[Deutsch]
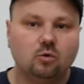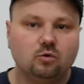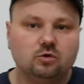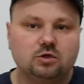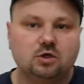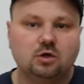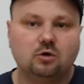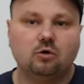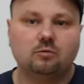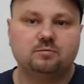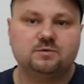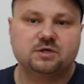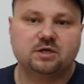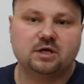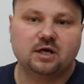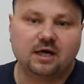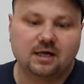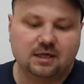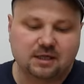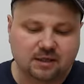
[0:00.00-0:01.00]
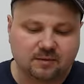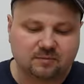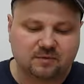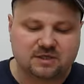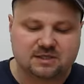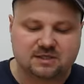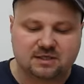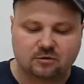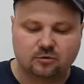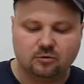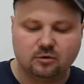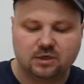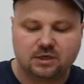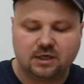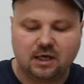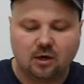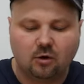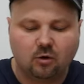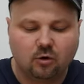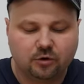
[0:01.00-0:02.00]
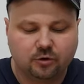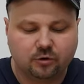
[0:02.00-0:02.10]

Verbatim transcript: und optional gibt es natürlich auch